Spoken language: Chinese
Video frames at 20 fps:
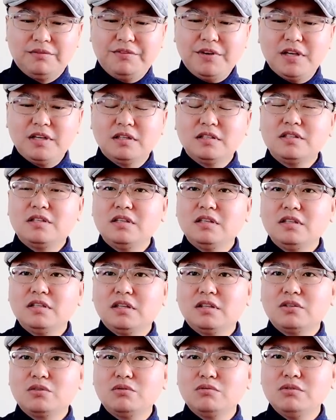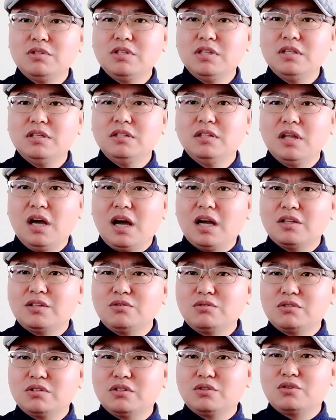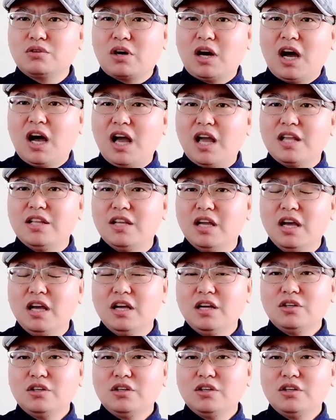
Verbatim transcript: 费正清的中心，那就是汉